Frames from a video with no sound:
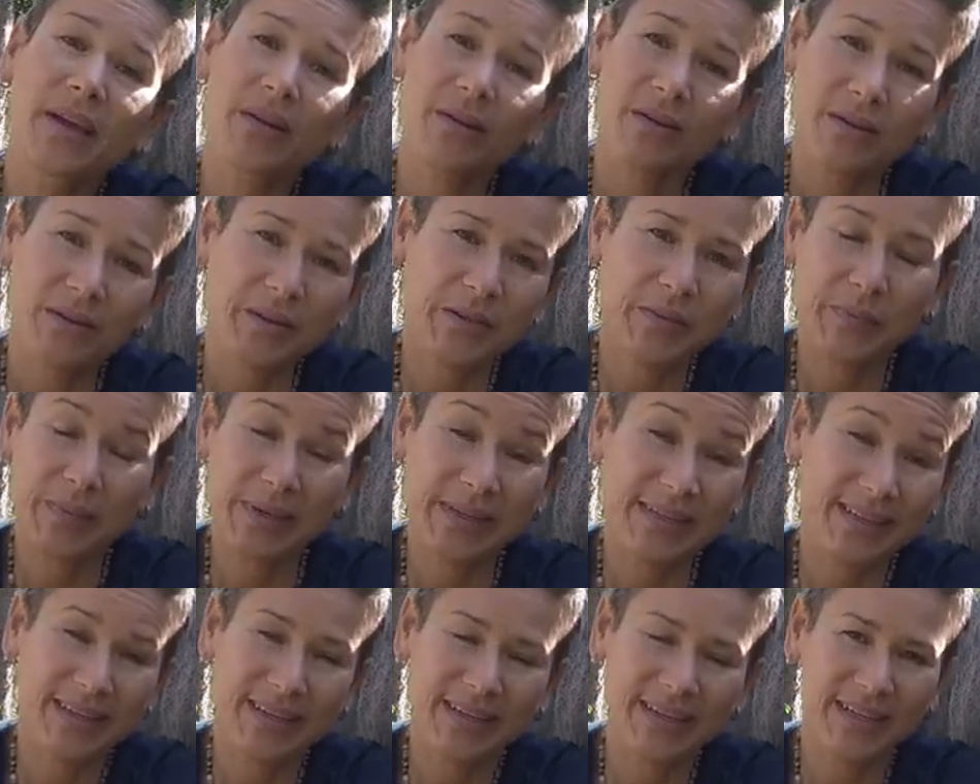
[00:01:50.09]
Und es
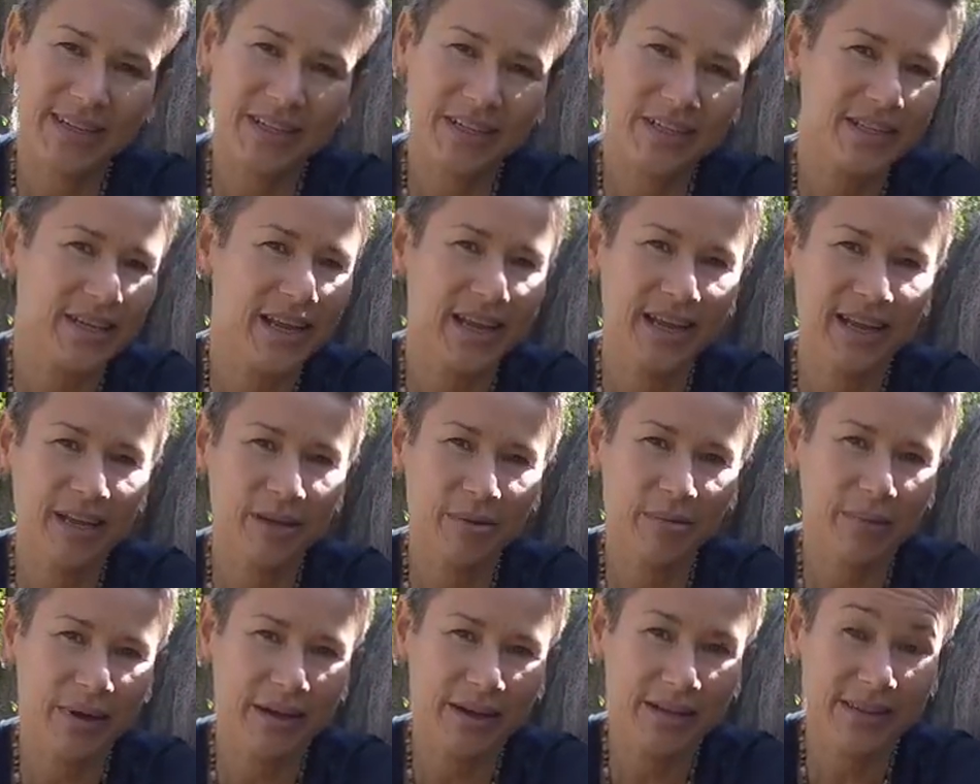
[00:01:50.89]
passiert ja
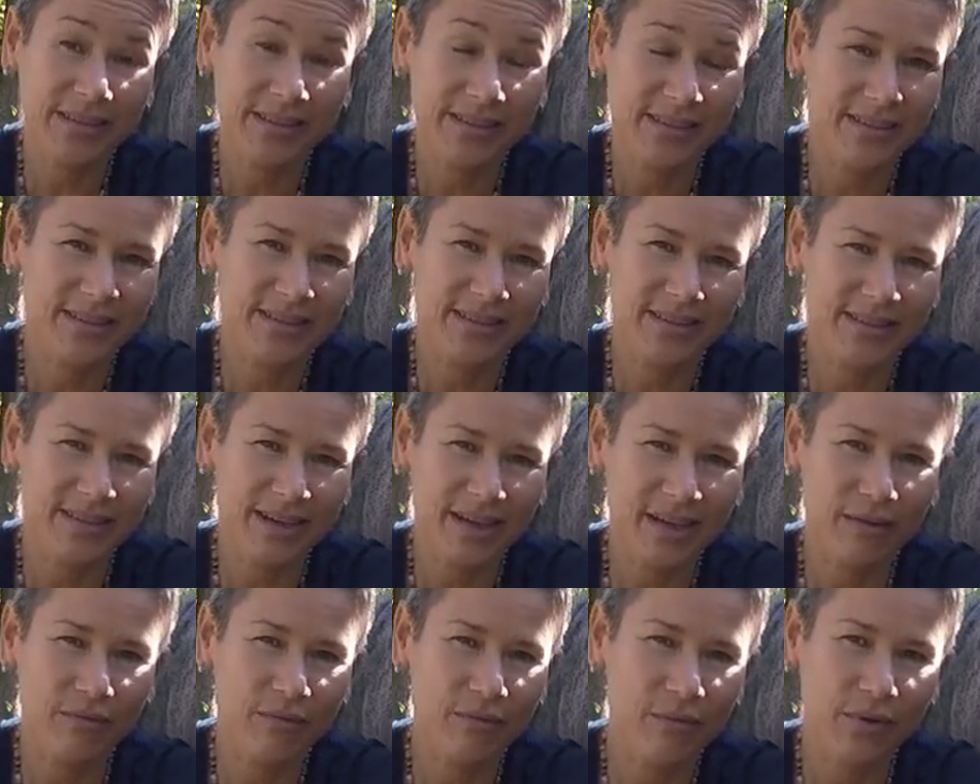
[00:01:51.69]
ständig mal, dass die sich
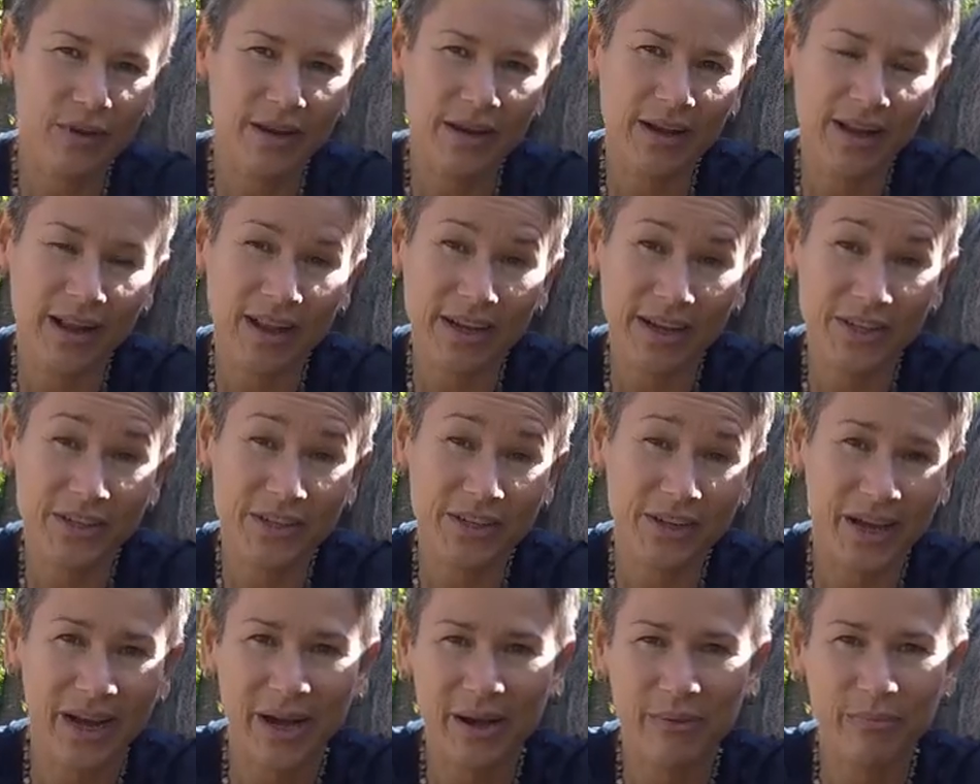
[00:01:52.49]
irgendwo entlang
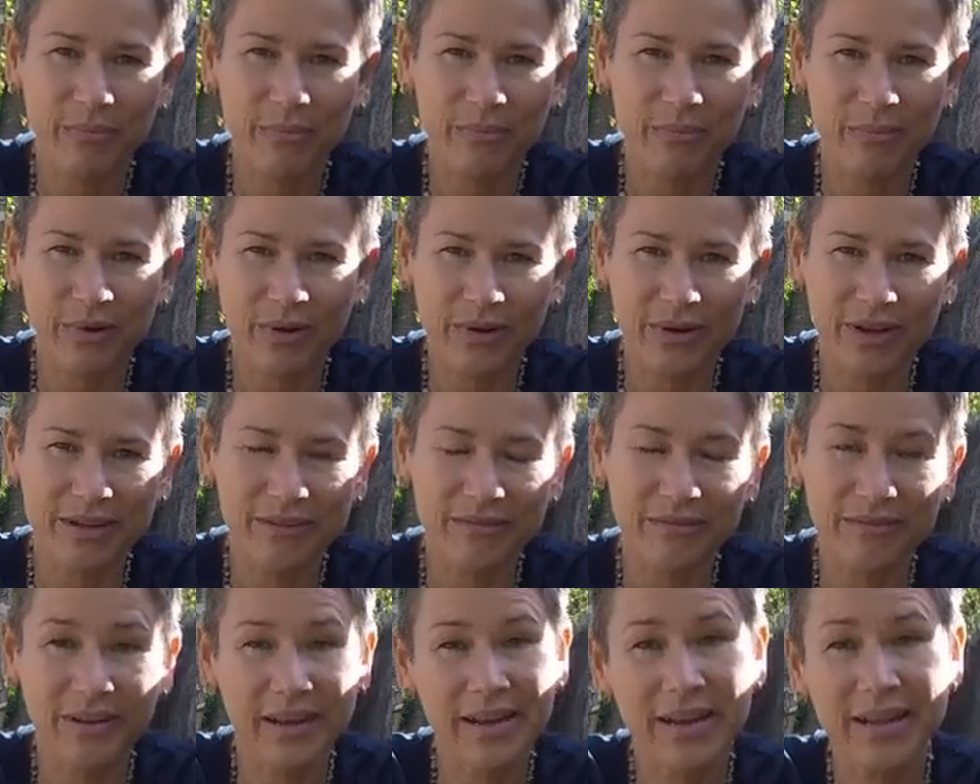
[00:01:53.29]
schrammen oder
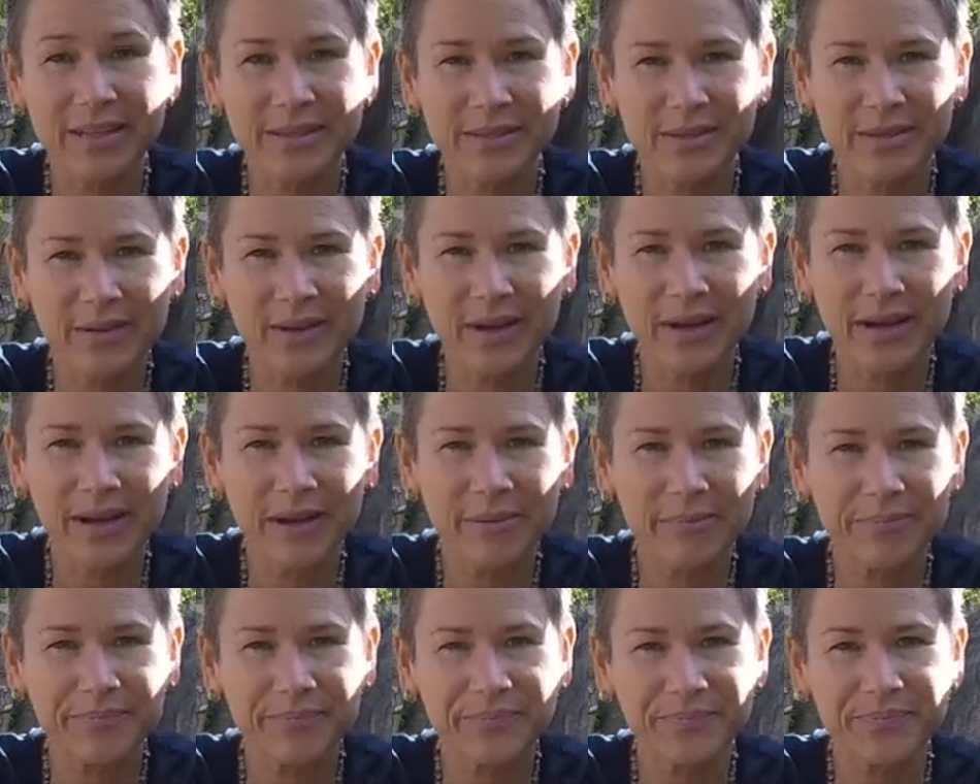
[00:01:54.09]
eine Verletzung
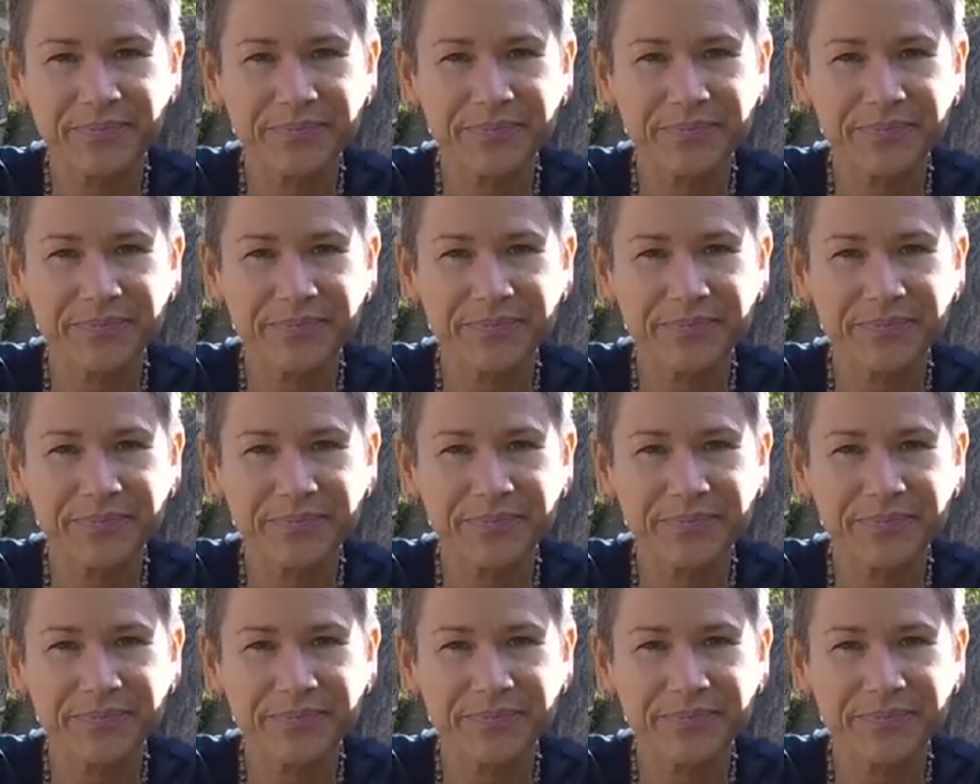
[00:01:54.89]
haben.